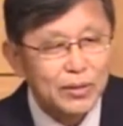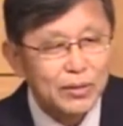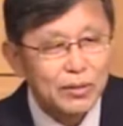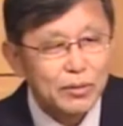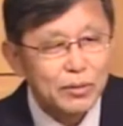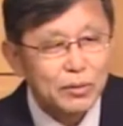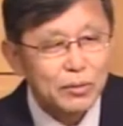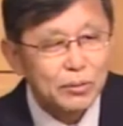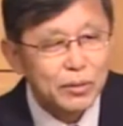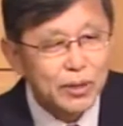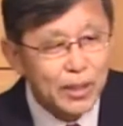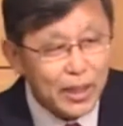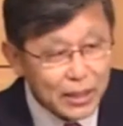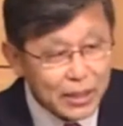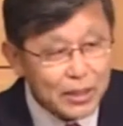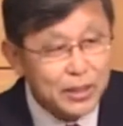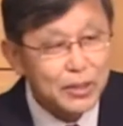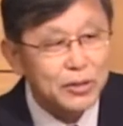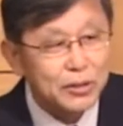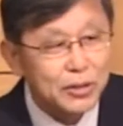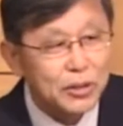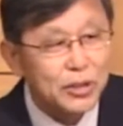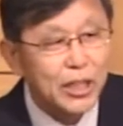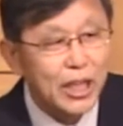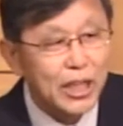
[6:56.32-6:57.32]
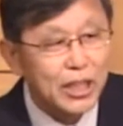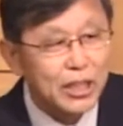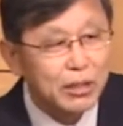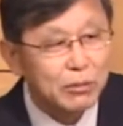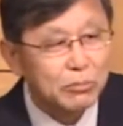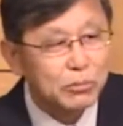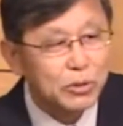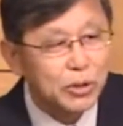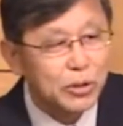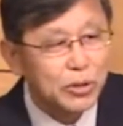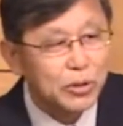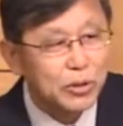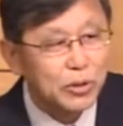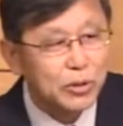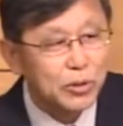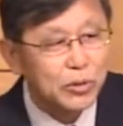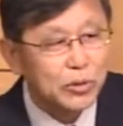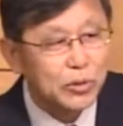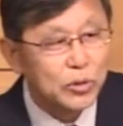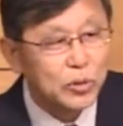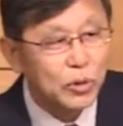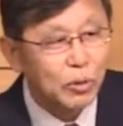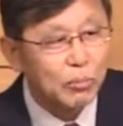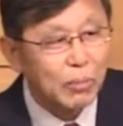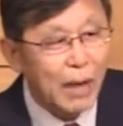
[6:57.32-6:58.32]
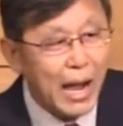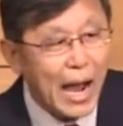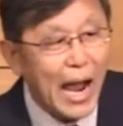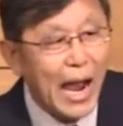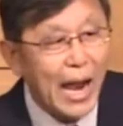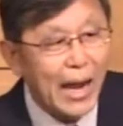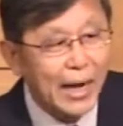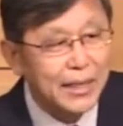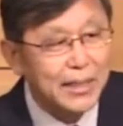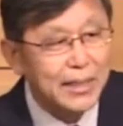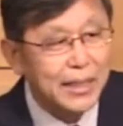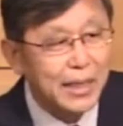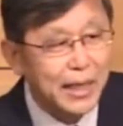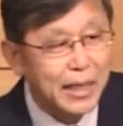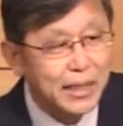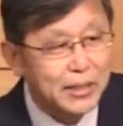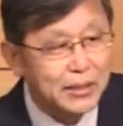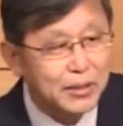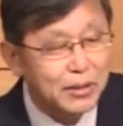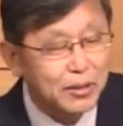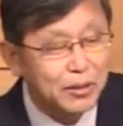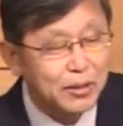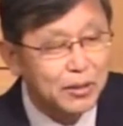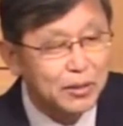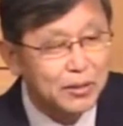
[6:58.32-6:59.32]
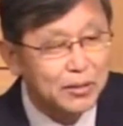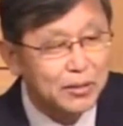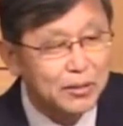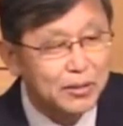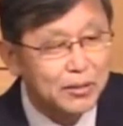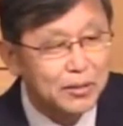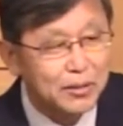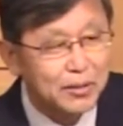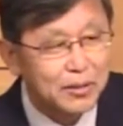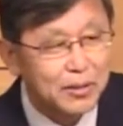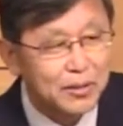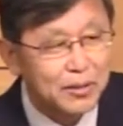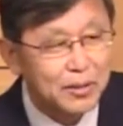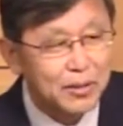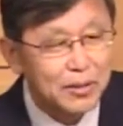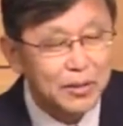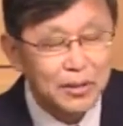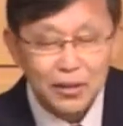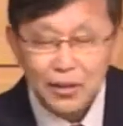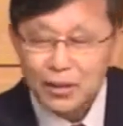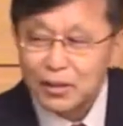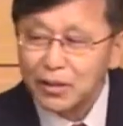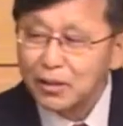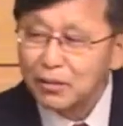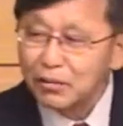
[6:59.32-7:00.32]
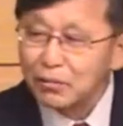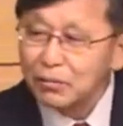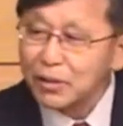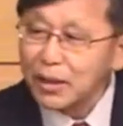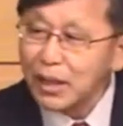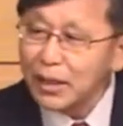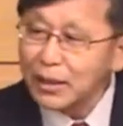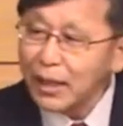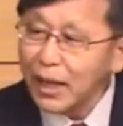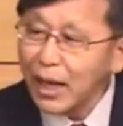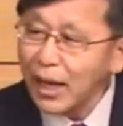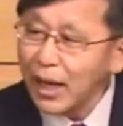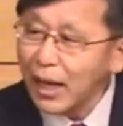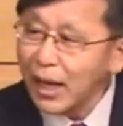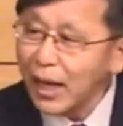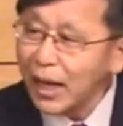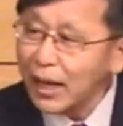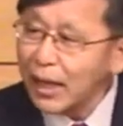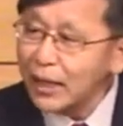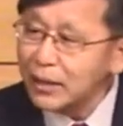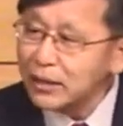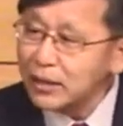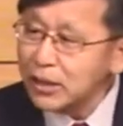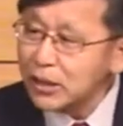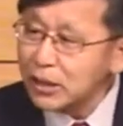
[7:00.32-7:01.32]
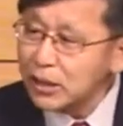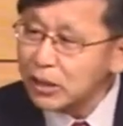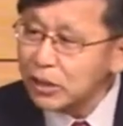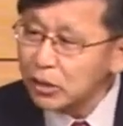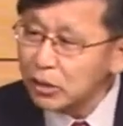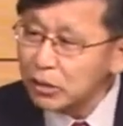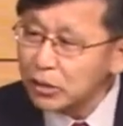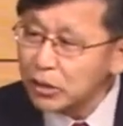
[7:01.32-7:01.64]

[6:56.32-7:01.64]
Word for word: 우리가 그런 사귐을 좀 알게 해서 우리가 다 같이 그런